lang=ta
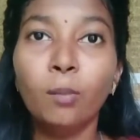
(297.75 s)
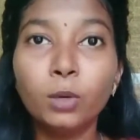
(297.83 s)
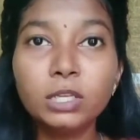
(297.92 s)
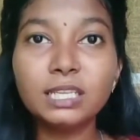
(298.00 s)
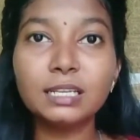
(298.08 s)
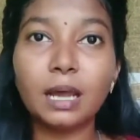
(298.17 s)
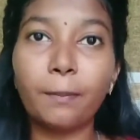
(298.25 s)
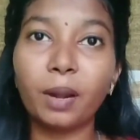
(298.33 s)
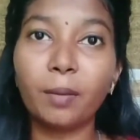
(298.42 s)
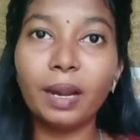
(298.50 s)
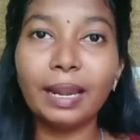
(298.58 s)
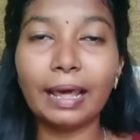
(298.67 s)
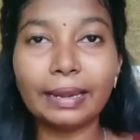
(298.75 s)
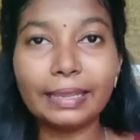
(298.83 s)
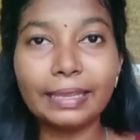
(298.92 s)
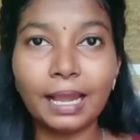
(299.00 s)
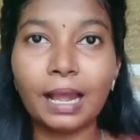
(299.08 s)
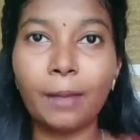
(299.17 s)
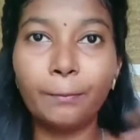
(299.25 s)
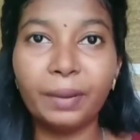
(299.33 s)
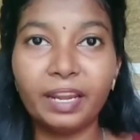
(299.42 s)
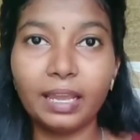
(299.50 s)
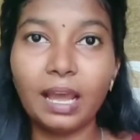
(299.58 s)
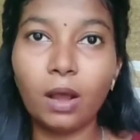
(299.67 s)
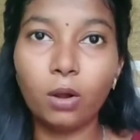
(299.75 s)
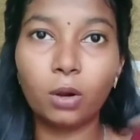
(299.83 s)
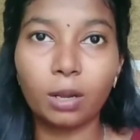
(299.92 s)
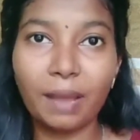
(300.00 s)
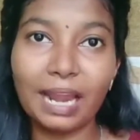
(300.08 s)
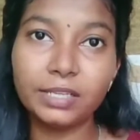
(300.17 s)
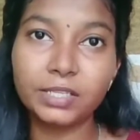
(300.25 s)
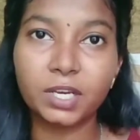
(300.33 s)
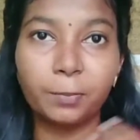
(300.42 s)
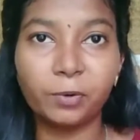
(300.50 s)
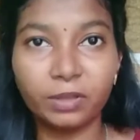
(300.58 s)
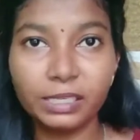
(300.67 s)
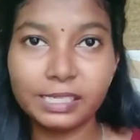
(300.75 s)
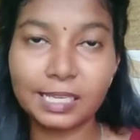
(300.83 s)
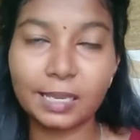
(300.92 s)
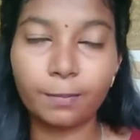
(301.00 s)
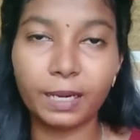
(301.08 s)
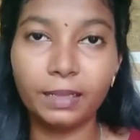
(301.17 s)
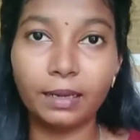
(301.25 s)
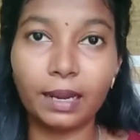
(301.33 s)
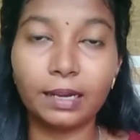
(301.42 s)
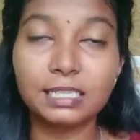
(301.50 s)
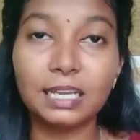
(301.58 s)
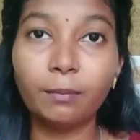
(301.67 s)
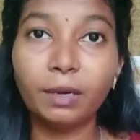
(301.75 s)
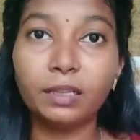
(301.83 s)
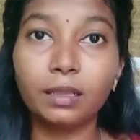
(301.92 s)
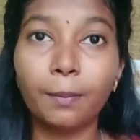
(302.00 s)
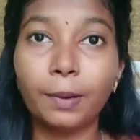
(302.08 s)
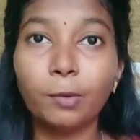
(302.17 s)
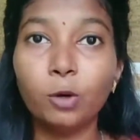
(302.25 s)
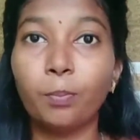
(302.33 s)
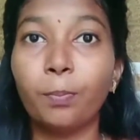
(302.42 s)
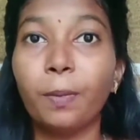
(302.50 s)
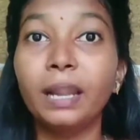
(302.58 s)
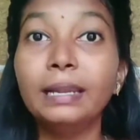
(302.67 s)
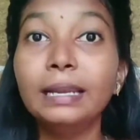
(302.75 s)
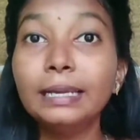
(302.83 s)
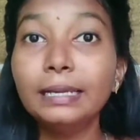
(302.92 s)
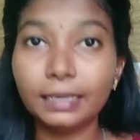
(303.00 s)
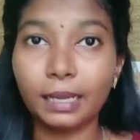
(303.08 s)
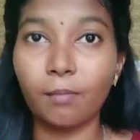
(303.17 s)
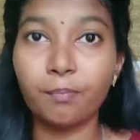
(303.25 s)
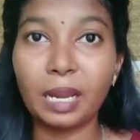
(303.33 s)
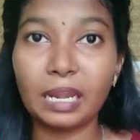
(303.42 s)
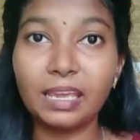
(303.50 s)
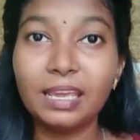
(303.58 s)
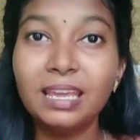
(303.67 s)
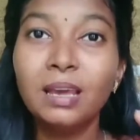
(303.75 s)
முடிச்சதுக்கு அப்புறமா நிறைய கம்பெனிக்கு அவங்களோட மேனஸ்கிரிப்ட் வந்துட்டு சென்ட் பண்ணியிருக்காங்க சென்ட் பண்ணதுக்கு அப்புறமா ஒரு பன்னெண்டு கம்பெனி